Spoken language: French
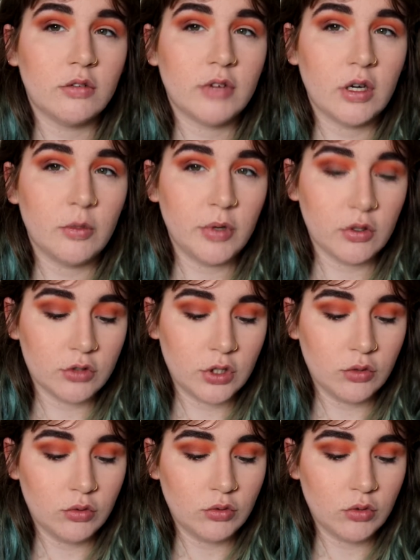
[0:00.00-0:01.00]
Oh, le mélange
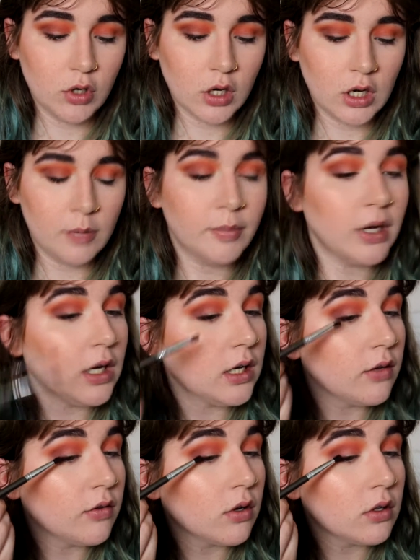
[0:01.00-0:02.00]
des deux couleurs, elle est pas
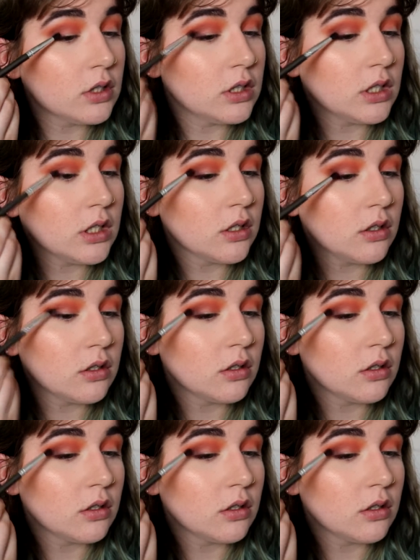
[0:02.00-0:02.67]
extraordinaire.